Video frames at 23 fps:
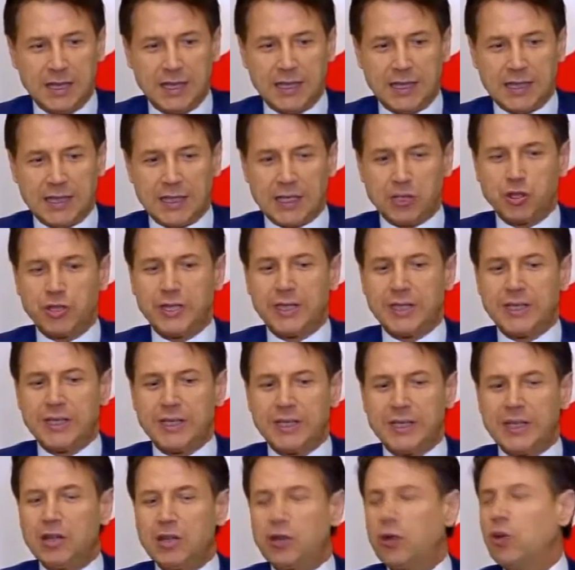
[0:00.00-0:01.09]
La ragione
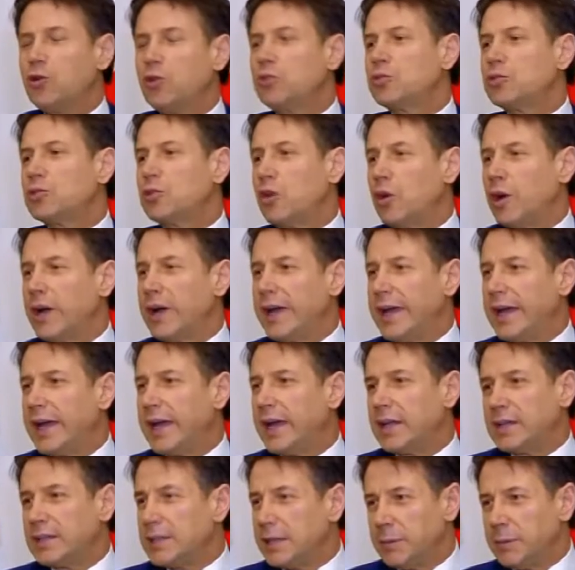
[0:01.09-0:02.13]
dell'incontro è